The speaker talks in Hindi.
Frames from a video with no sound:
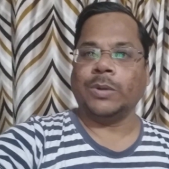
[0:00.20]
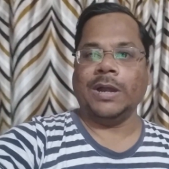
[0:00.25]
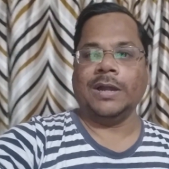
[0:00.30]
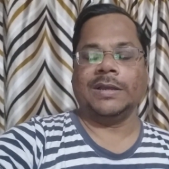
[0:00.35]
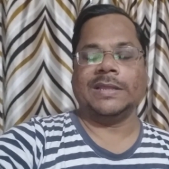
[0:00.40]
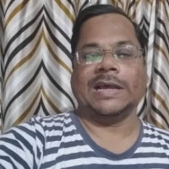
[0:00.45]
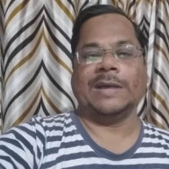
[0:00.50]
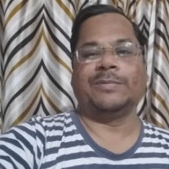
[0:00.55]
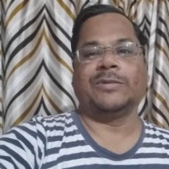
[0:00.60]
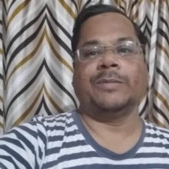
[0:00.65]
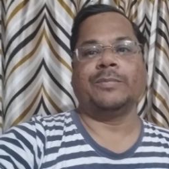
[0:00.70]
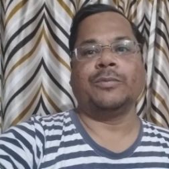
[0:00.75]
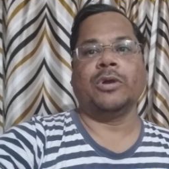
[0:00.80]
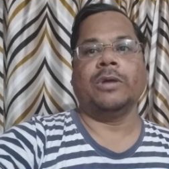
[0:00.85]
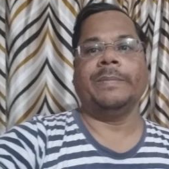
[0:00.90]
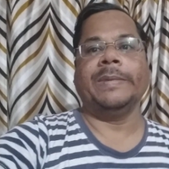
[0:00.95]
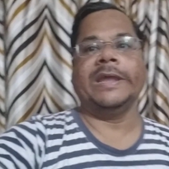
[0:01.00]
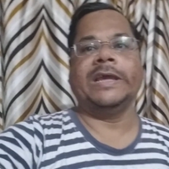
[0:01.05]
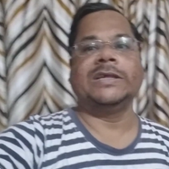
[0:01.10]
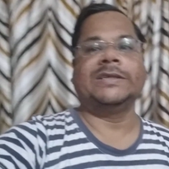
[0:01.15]
फ्रेंड्स आप सबको
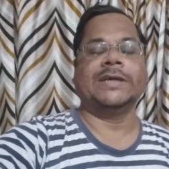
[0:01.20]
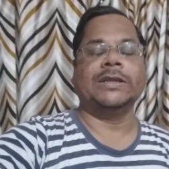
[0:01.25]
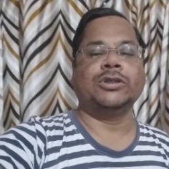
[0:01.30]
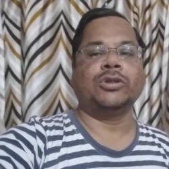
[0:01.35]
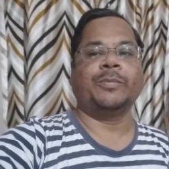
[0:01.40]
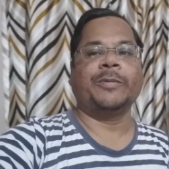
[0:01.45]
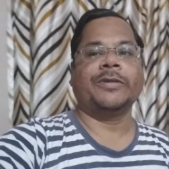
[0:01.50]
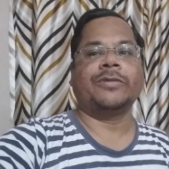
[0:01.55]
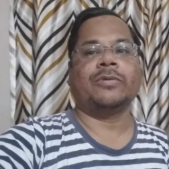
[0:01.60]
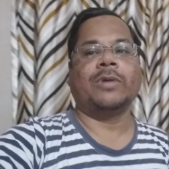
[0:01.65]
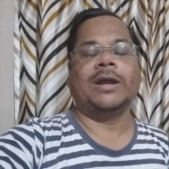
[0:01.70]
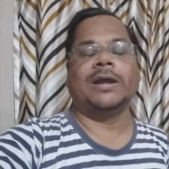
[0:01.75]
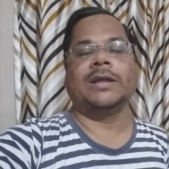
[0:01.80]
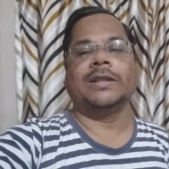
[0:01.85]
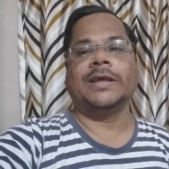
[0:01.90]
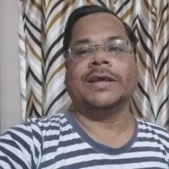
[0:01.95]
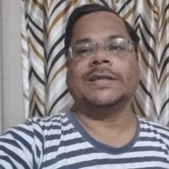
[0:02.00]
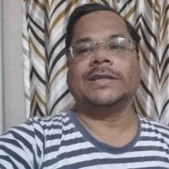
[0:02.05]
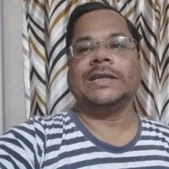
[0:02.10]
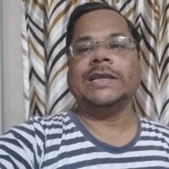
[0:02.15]
अपने इस चैनल पर स्वागत
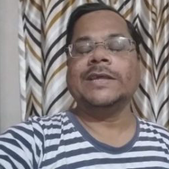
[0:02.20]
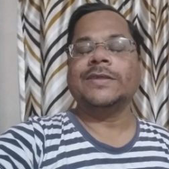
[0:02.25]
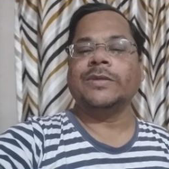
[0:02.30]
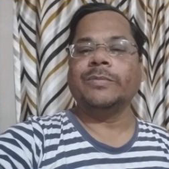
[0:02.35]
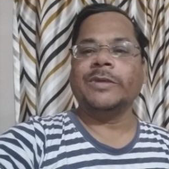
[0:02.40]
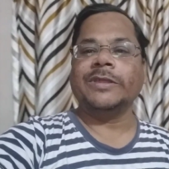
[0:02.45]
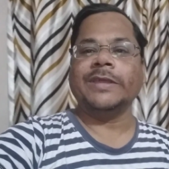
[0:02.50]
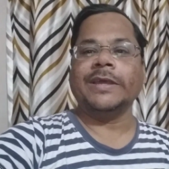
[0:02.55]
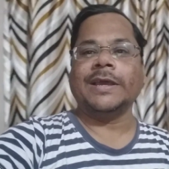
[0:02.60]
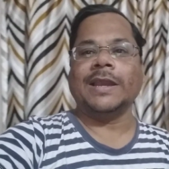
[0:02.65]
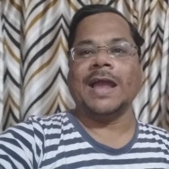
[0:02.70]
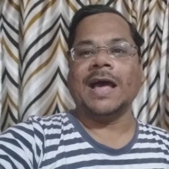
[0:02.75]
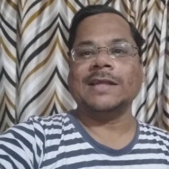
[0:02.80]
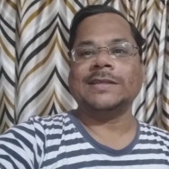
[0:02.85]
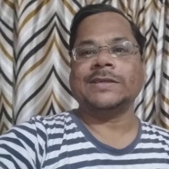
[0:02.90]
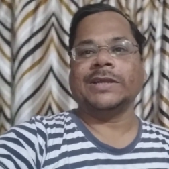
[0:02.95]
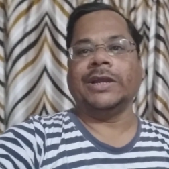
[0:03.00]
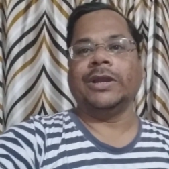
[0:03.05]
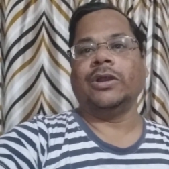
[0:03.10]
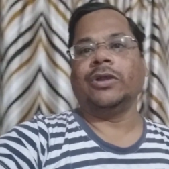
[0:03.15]
है चलिए एस से
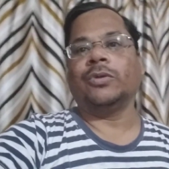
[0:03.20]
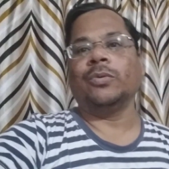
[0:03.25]
क्लास टेन और